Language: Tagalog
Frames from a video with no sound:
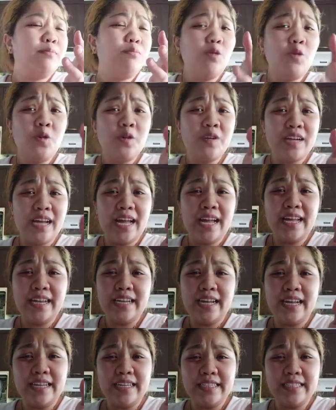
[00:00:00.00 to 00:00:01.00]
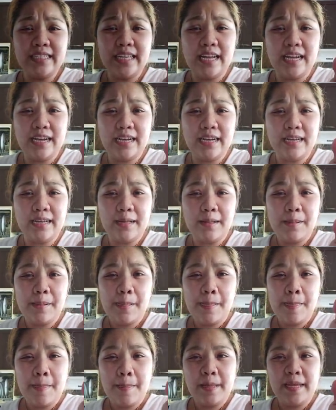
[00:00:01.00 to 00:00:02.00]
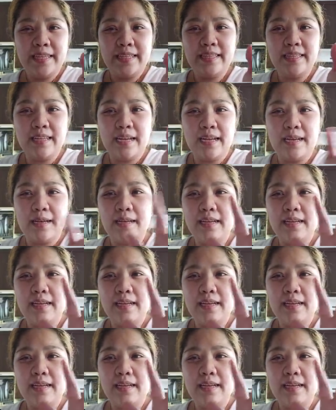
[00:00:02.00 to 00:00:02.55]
mura ng isang, hindi,